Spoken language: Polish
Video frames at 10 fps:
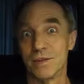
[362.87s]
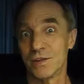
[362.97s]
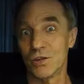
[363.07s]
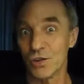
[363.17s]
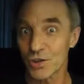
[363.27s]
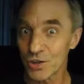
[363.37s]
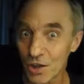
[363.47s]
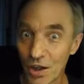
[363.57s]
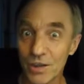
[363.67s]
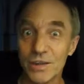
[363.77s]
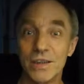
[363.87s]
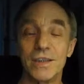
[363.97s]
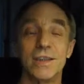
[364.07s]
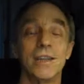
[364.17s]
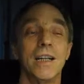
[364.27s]

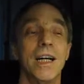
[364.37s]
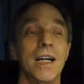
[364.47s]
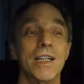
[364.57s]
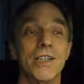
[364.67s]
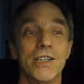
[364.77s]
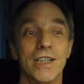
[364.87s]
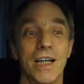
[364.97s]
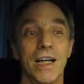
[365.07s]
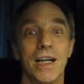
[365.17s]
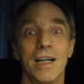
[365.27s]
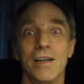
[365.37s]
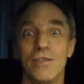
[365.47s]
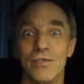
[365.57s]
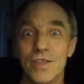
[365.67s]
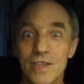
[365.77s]
zgorszony, że
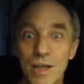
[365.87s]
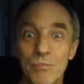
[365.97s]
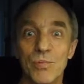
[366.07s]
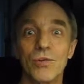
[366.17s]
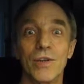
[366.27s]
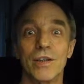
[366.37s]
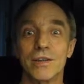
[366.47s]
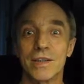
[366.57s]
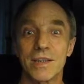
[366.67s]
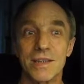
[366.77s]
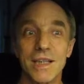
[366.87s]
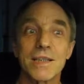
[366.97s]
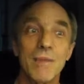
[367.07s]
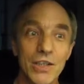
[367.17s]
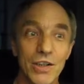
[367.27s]
występując
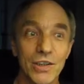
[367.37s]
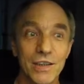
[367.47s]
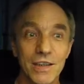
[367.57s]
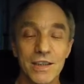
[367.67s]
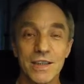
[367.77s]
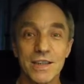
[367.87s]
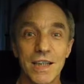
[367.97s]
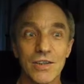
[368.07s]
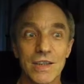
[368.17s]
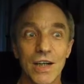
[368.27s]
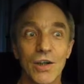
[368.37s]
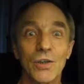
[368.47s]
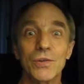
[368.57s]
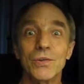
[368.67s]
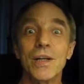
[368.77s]
zniesmaczony z tego
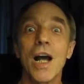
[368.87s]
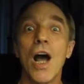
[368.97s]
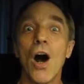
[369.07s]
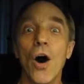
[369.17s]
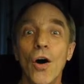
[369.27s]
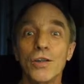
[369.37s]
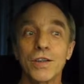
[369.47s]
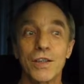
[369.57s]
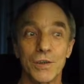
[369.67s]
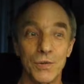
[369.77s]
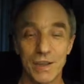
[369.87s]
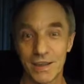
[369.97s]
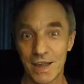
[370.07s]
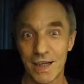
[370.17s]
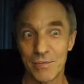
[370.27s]
zakonu, odkrył
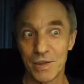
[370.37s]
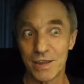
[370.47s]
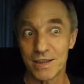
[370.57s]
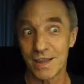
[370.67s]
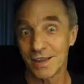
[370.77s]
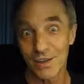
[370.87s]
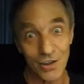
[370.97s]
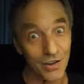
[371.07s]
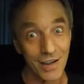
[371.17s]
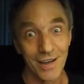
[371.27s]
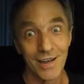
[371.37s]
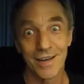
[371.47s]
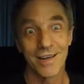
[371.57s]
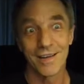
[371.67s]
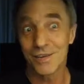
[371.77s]
ich tajemnicę. I to,
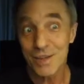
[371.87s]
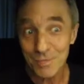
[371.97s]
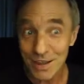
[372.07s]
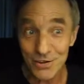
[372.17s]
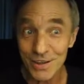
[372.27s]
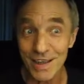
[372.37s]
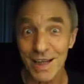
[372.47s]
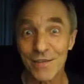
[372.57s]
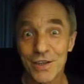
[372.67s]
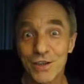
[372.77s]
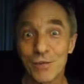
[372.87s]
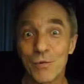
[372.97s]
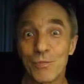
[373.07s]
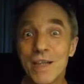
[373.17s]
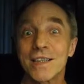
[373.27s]
e, to jest bardzo ciekawe, że to
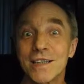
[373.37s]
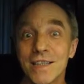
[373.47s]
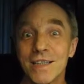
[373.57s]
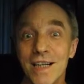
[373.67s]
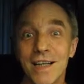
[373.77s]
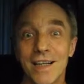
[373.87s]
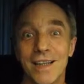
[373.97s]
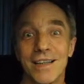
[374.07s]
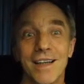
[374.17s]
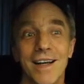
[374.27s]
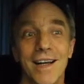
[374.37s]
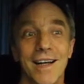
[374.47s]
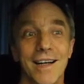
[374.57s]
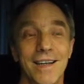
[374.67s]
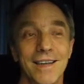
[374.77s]
był bestseller, e,